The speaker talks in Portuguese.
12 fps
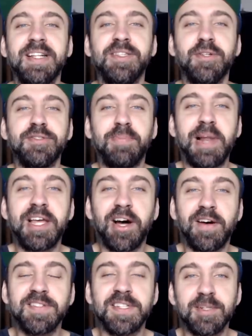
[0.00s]
nos
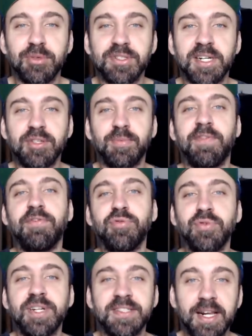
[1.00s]
playoffs e se mostrando uma
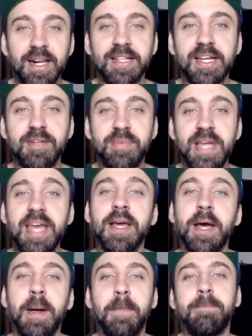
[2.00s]
futura estrela da NBA.
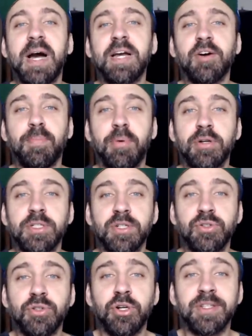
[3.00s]
Michael Porter
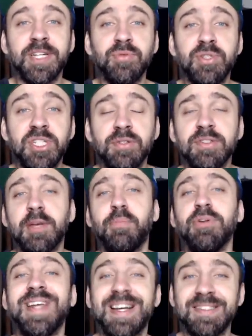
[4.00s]
Jr. dando indícios que
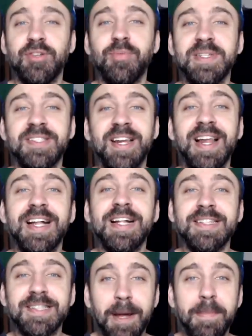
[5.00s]
poderá ser uma estrela
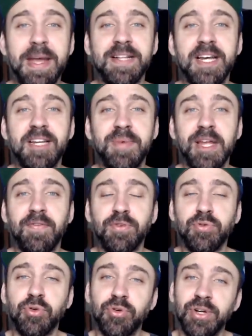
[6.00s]
também da NBA no
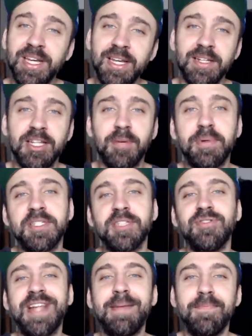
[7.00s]
futuro. E não
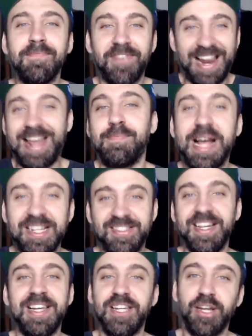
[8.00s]
preciso nem falar mais
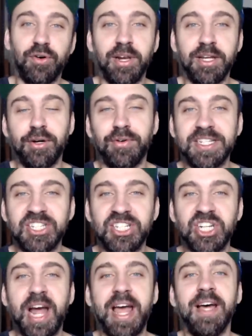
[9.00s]
dele, Nikola Jokic,
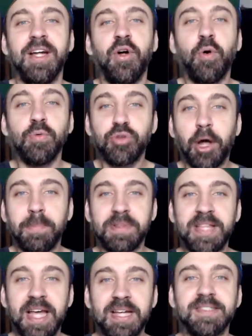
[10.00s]
que já é um top
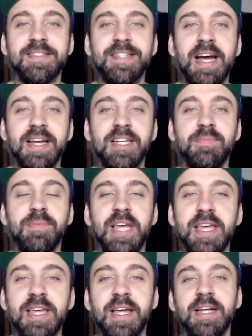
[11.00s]
10 da
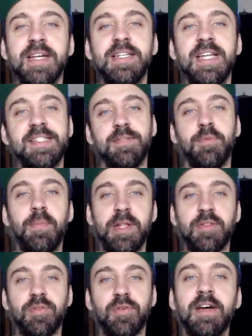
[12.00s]
NBA nesse
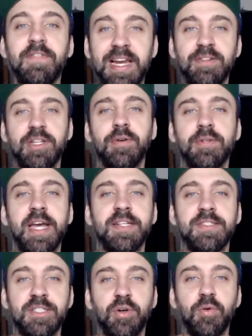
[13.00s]
momento. Valeu então quem
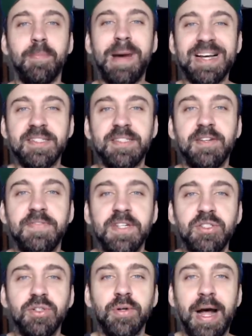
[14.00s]
assistiu mais esse
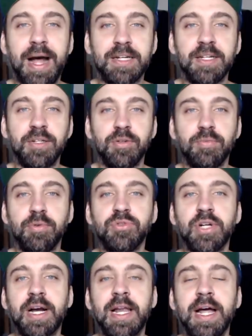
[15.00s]
vídeo aqui no Boom
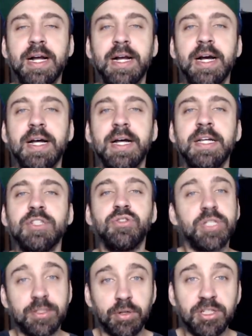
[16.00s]
Chacalaca.
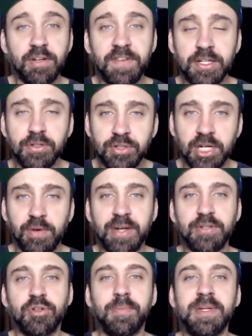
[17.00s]
Sugestões de vídeo, digam aí
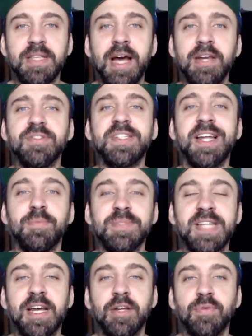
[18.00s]
nos comentários. Quem não me
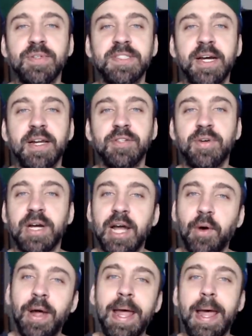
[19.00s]
segue no Instagram do
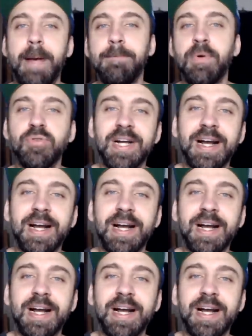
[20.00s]
canal é Boom